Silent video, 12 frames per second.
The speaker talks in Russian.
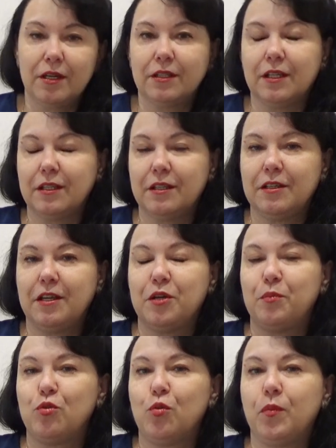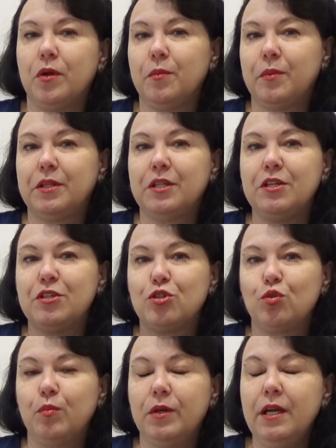когда-то я их покупала по 30
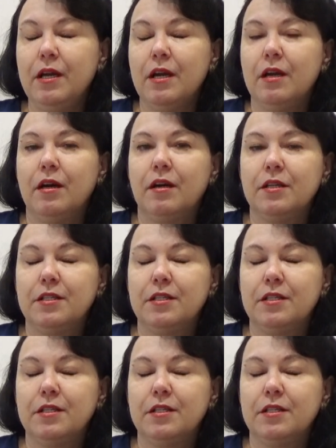рублей, а